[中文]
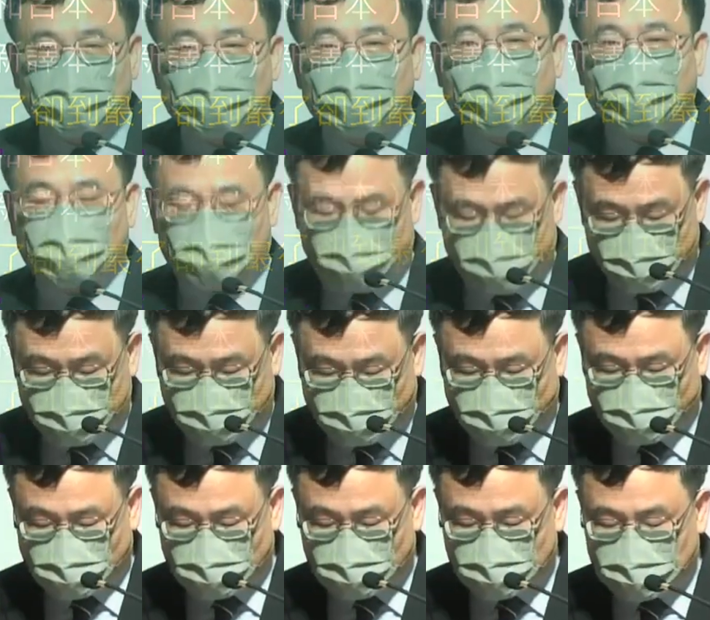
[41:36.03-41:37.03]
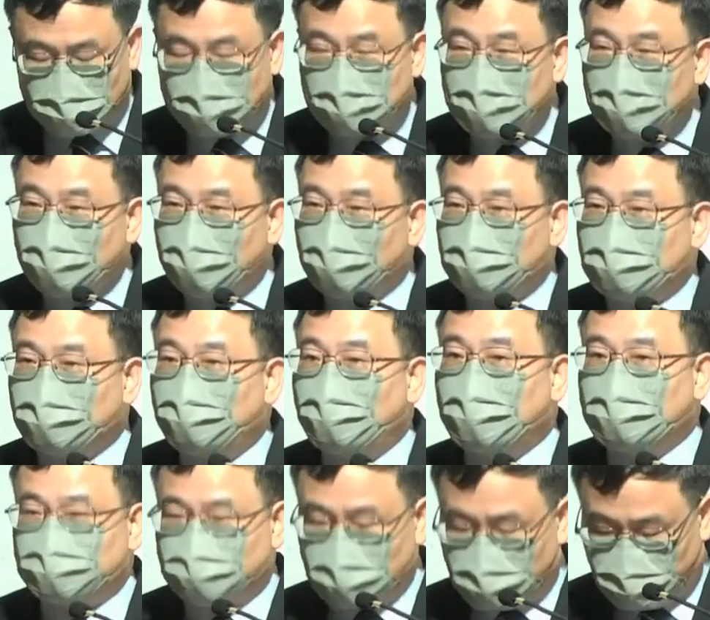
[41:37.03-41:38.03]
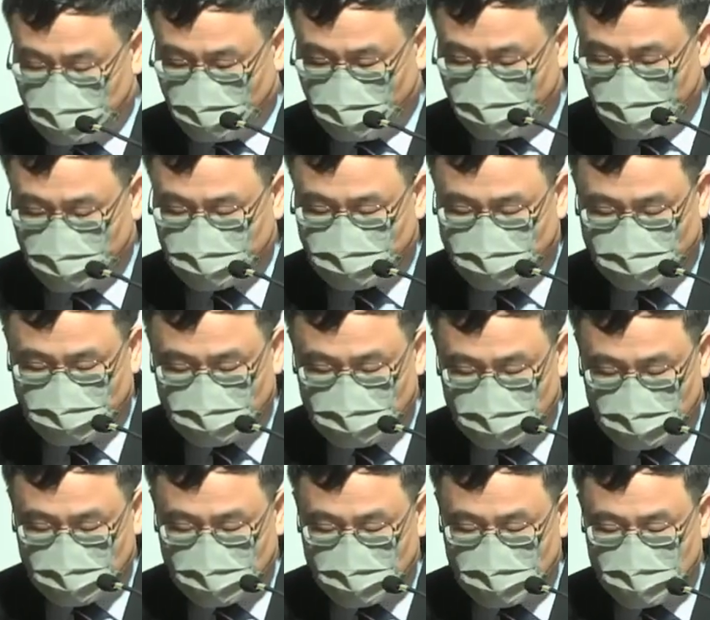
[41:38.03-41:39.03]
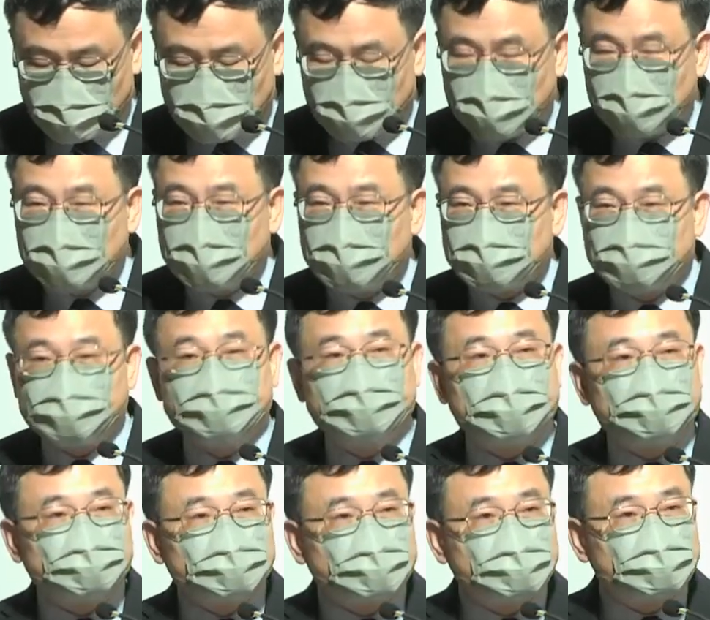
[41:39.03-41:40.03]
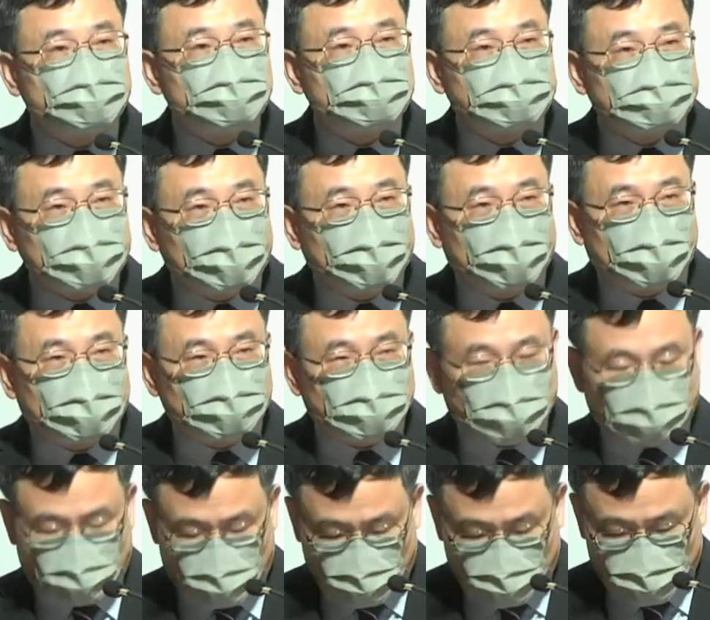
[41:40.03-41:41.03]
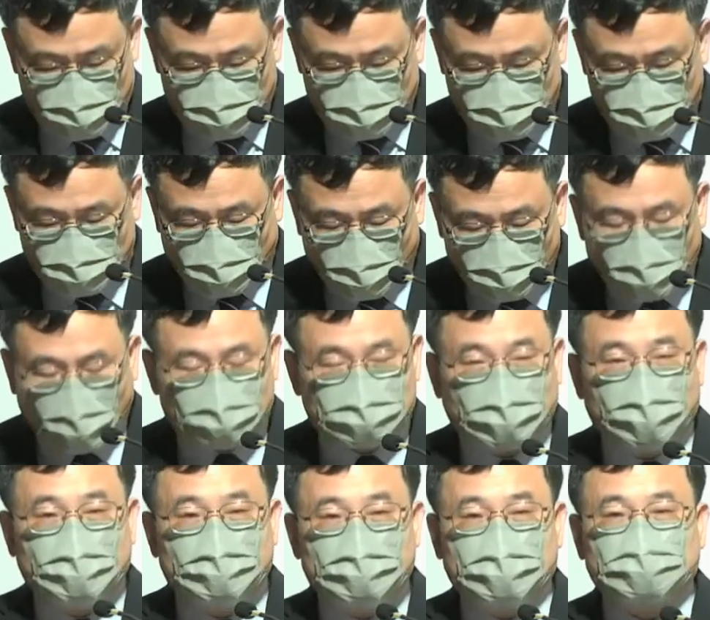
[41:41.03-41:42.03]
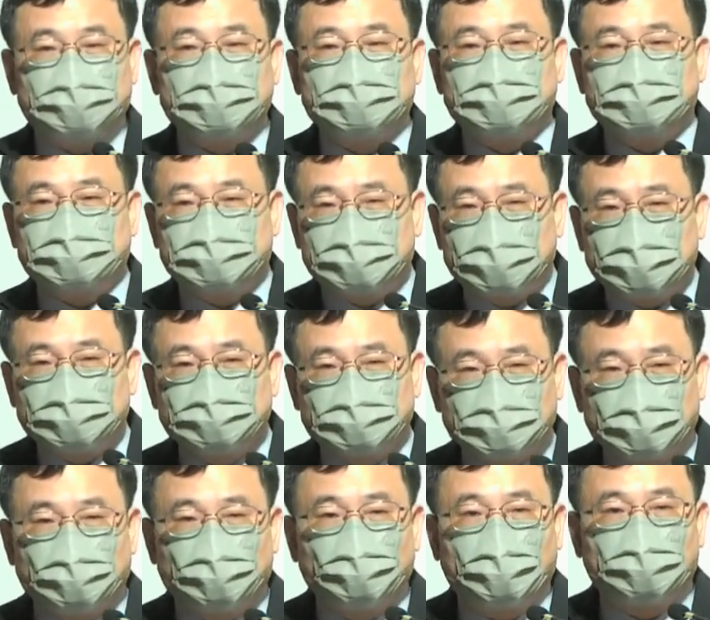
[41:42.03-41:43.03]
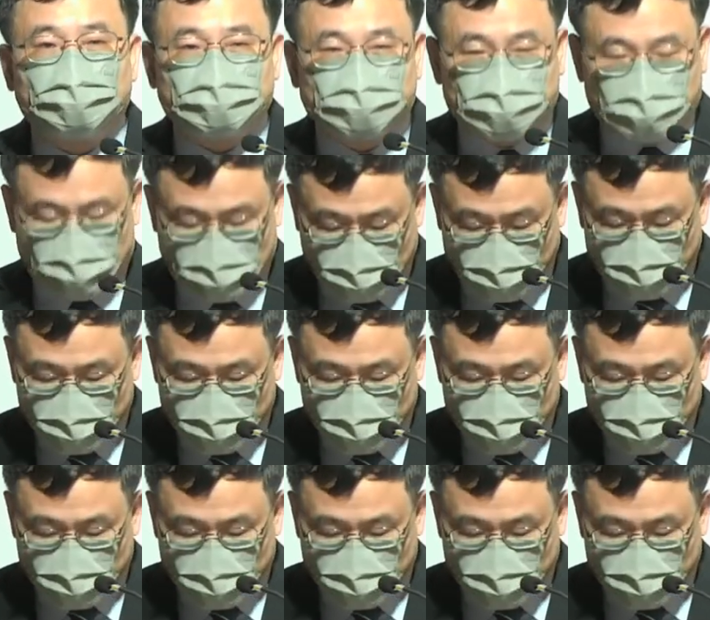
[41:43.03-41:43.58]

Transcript: 要废去，我的话却不能废去。所以耶稣基督的再来是。荣耀的，也是千真万确的。